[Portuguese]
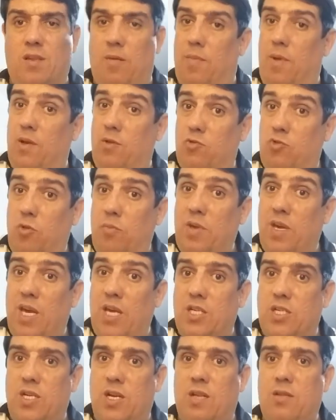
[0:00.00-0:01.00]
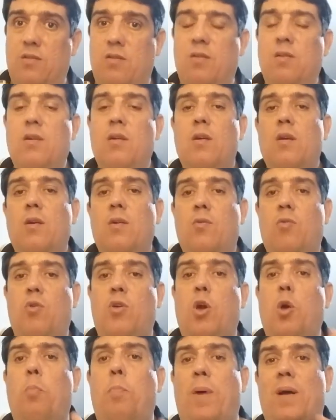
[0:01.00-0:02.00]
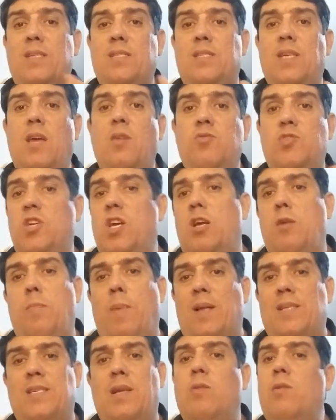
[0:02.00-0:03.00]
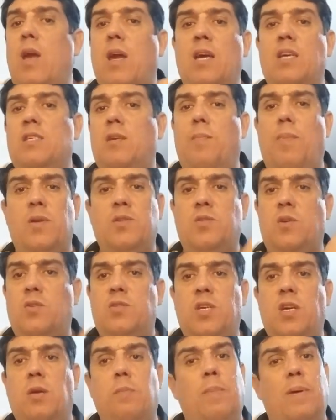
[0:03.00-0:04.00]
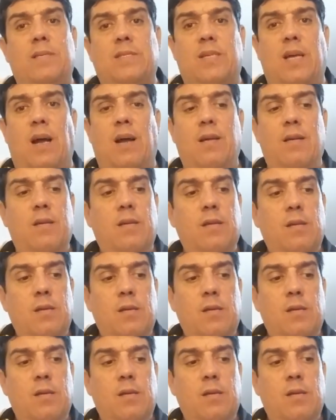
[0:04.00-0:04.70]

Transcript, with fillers: Também não estou me queixando. O que eu passei, eu tinha que passar. O que a igreja passou, eu tinha que passar.